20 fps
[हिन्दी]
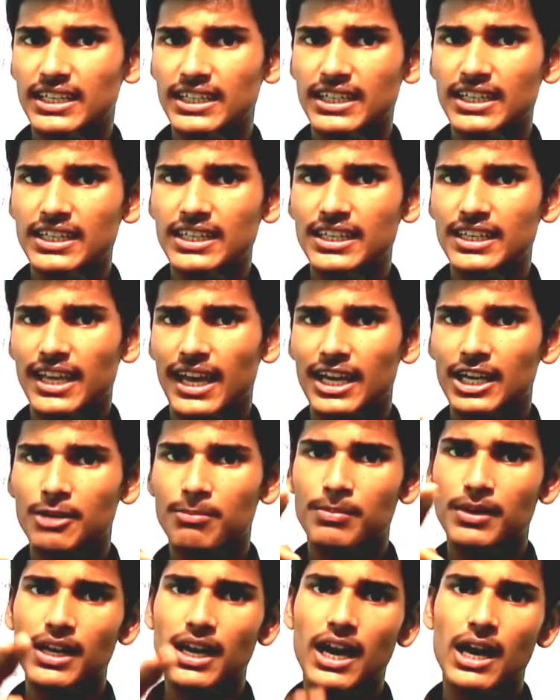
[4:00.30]
कैटेगरी
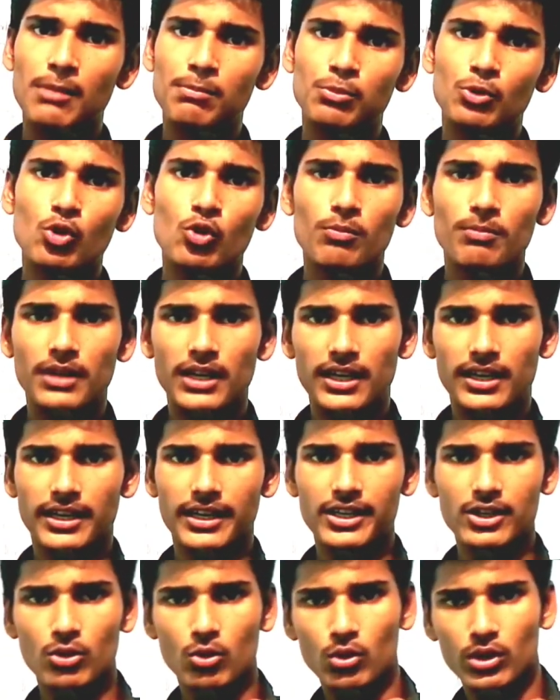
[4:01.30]
रैंक पे आपको मिल
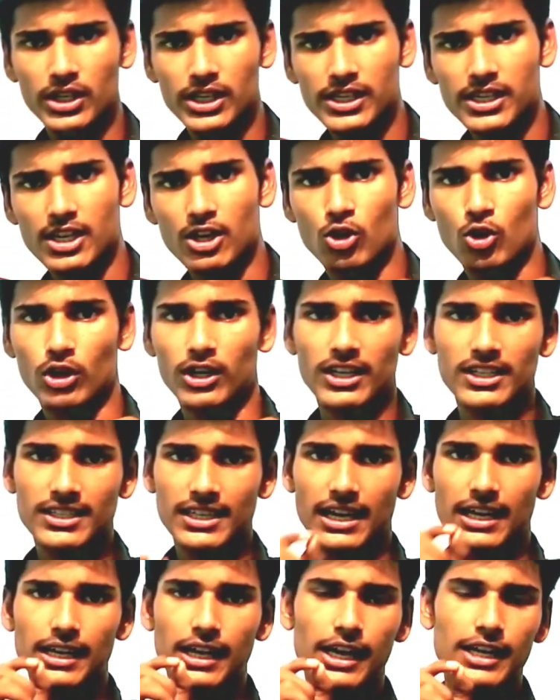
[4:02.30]
रही होगी ये
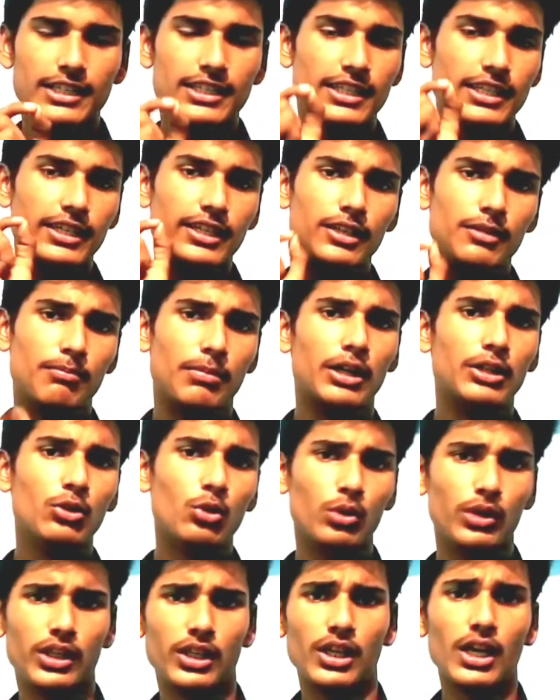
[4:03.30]
कॉलेज आईआईसीटी
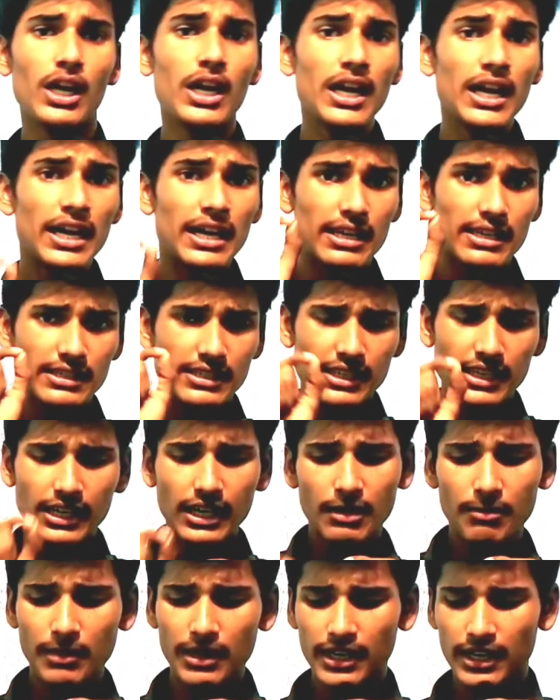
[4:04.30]
भदोही इसके
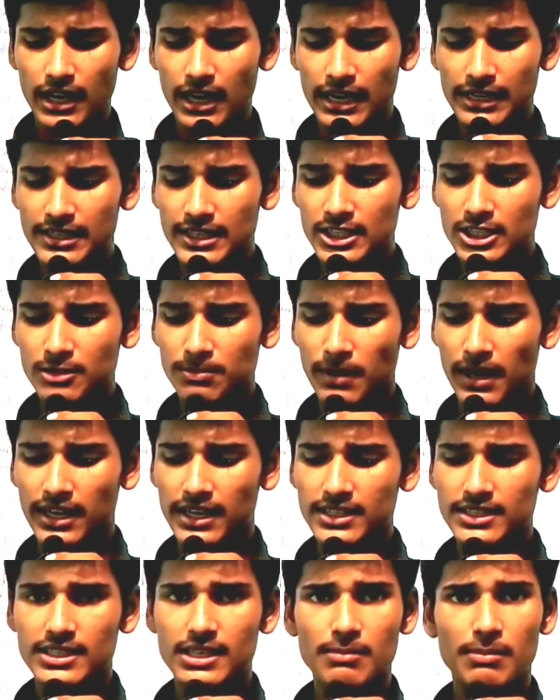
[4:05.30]
अगर मैं हाईएस्ट
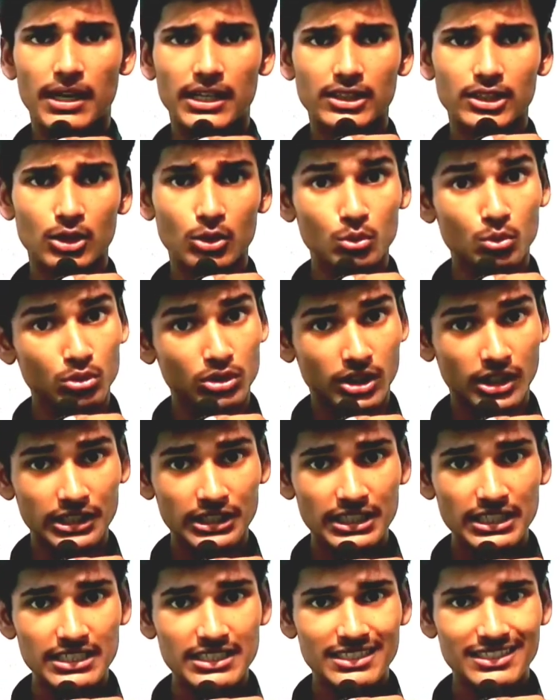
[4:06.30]
पैकेज की बात करूँ तो
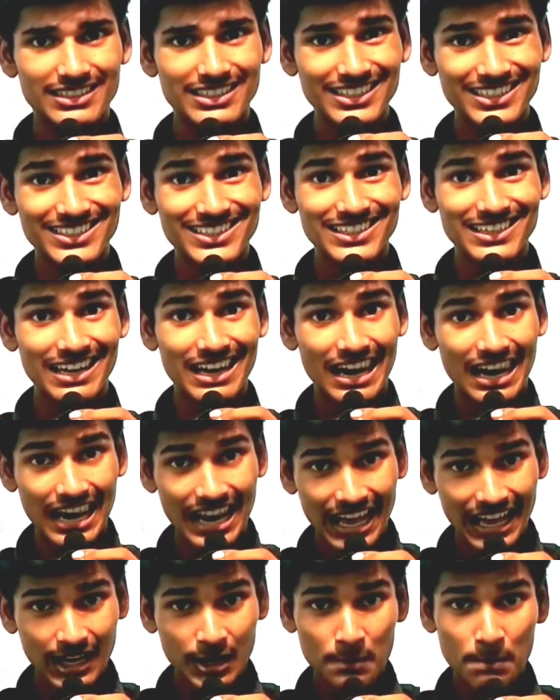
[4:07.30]
थर्टी सिक्स
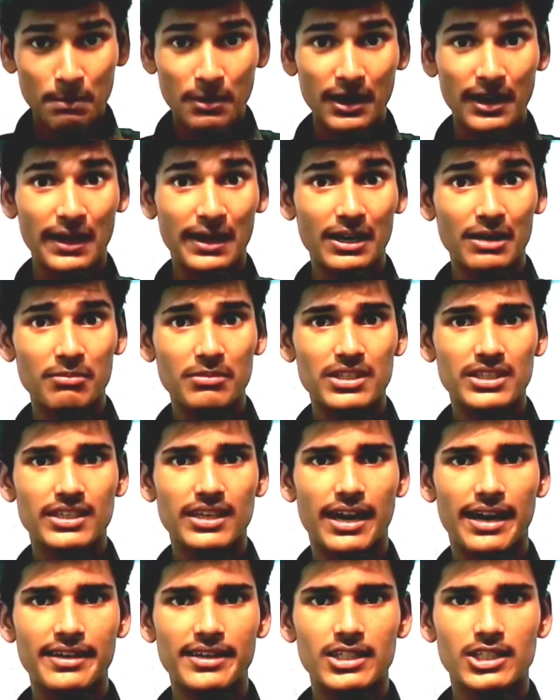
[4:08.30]
लाख पर एम
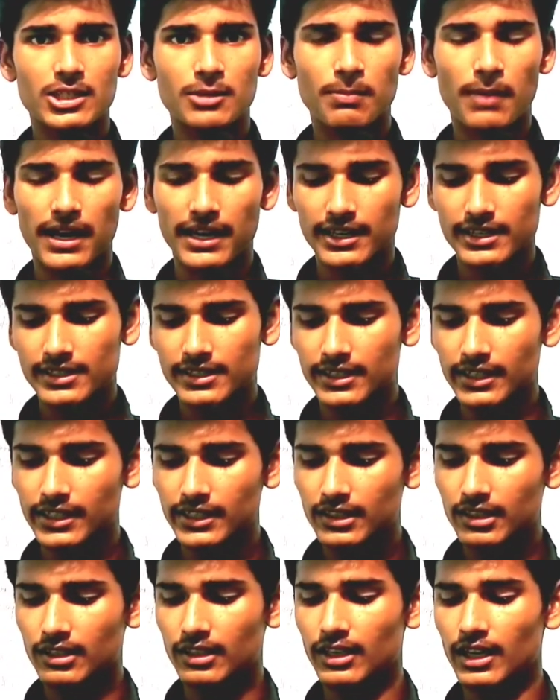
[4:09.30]
इसके हाइएस्ट पैकेज
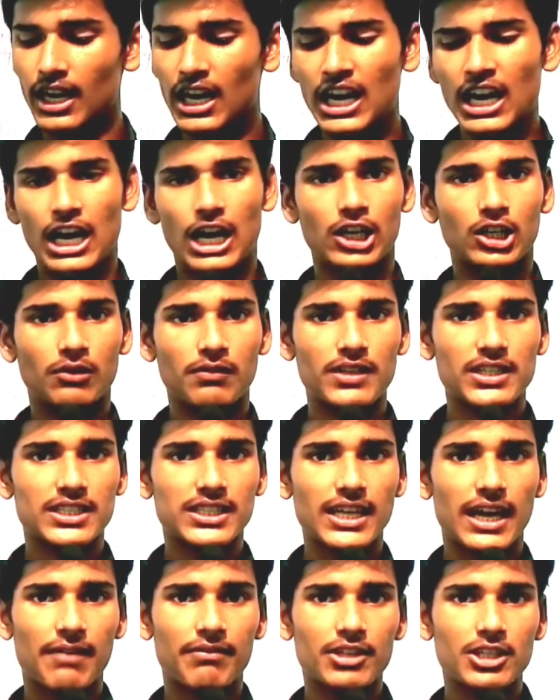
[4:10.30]
गई थी एंड
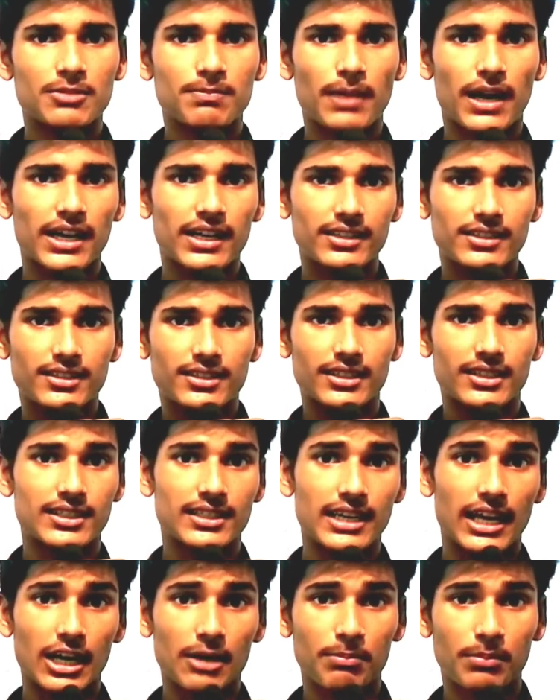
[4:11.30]
ऑब्वियसली एवरेज पैकेज
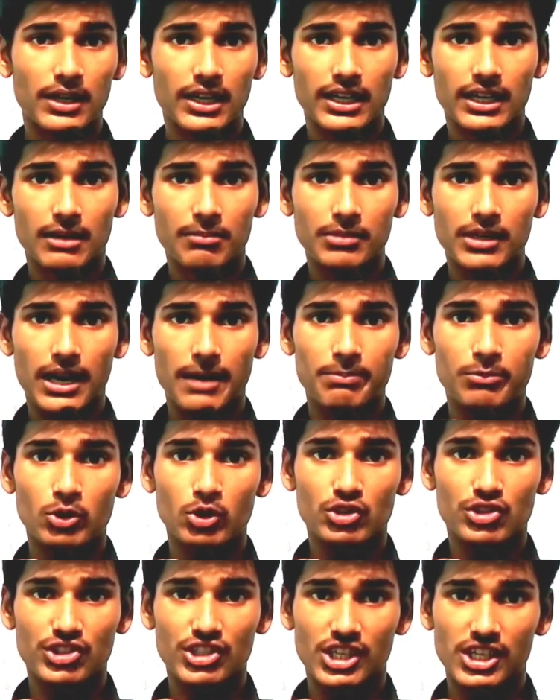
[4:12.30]
सिक्स लाख पर एम के
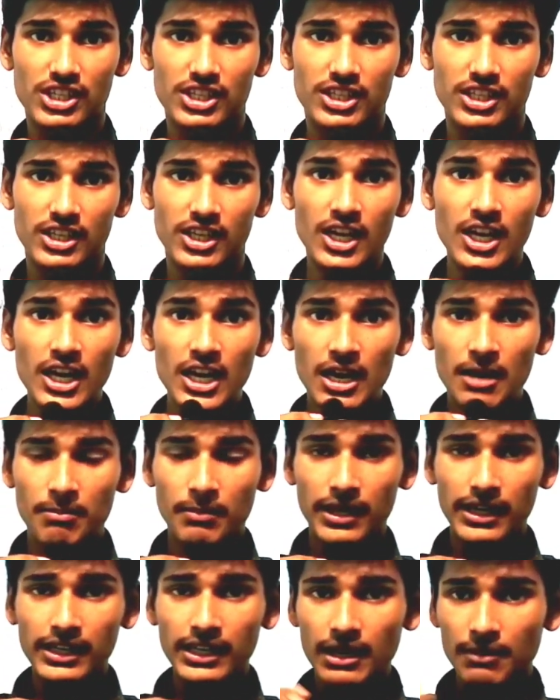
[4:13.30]
अप्रॉक्स गई थी
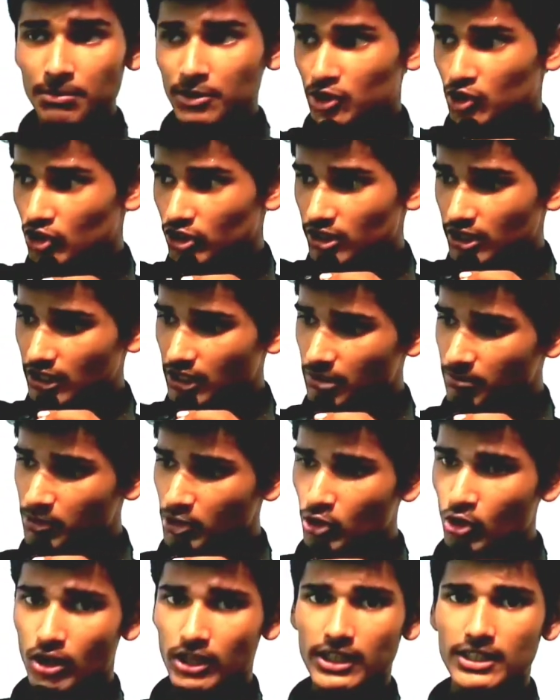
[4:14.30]
मैंने यहाँ पे जितने
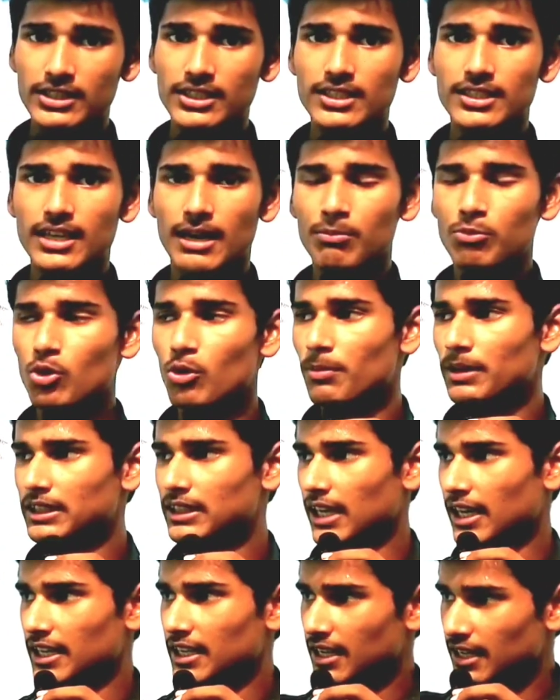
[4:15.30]
भी कॉलेजेस आपको
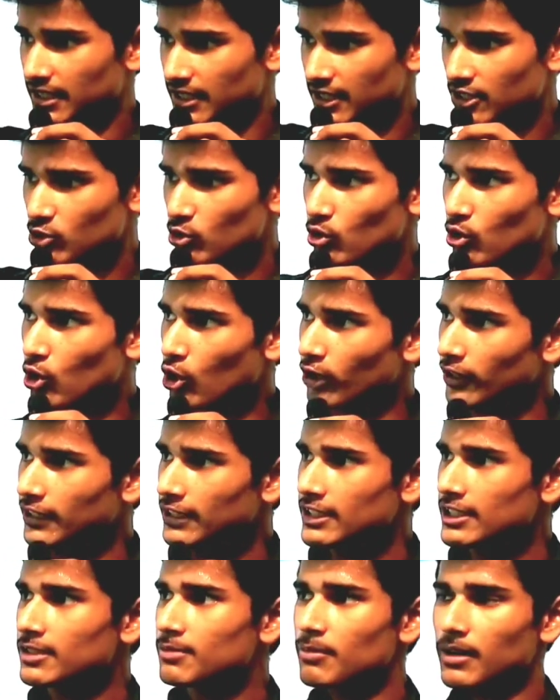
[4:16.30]
बताई हैं ये जो
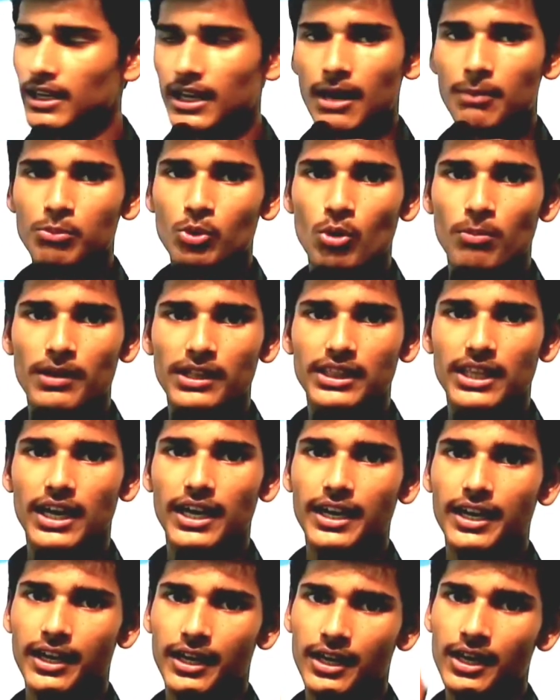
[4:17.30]
कॉलेजेस मैंने आपको
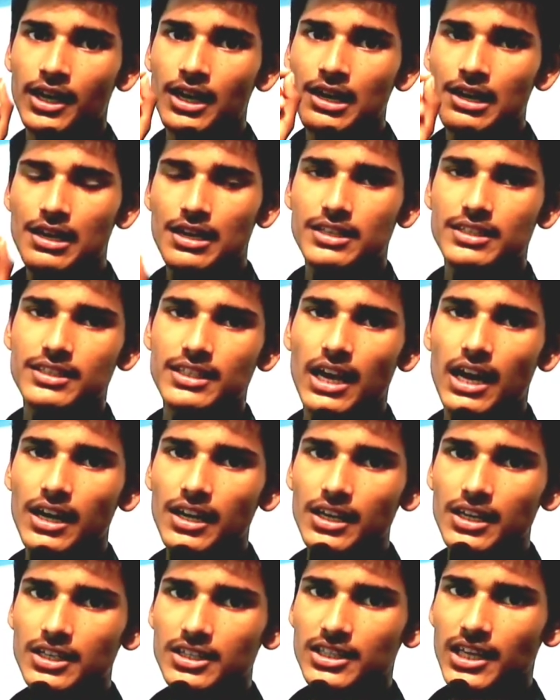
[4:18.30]
बताए हैं ये
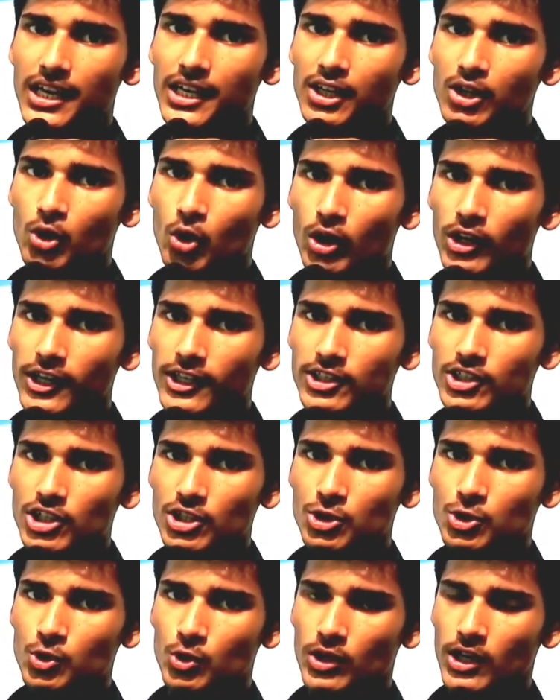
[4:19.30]
सारे के सारे कॉलेज
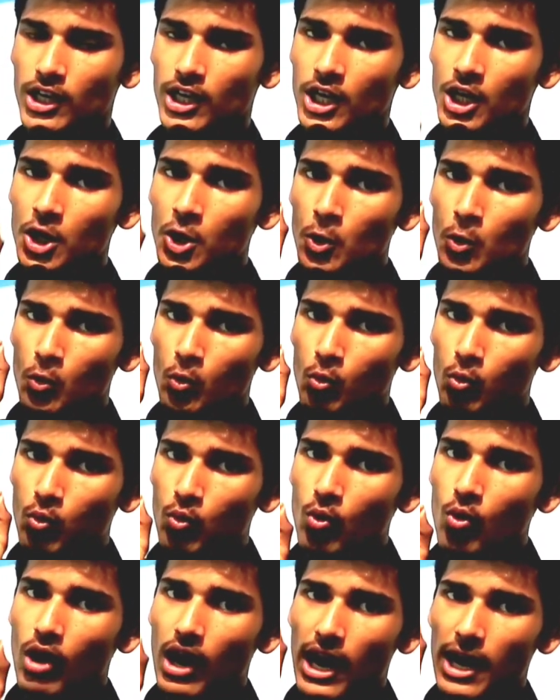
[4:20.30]
कॉलेजेस जो हैं
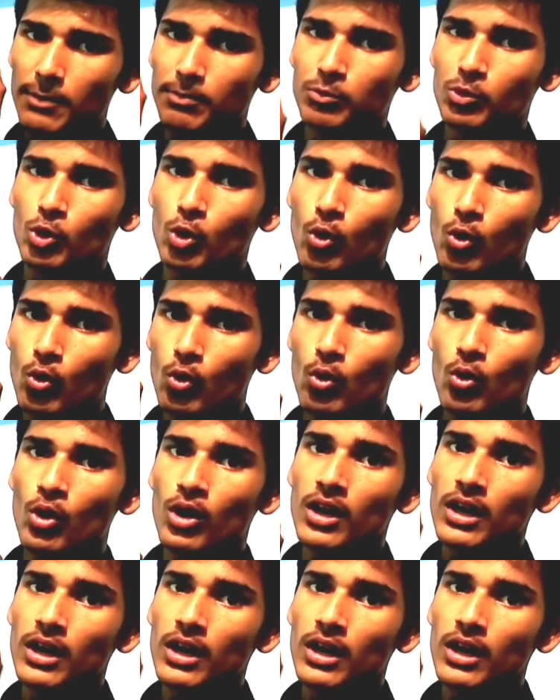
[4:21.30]
वो आपको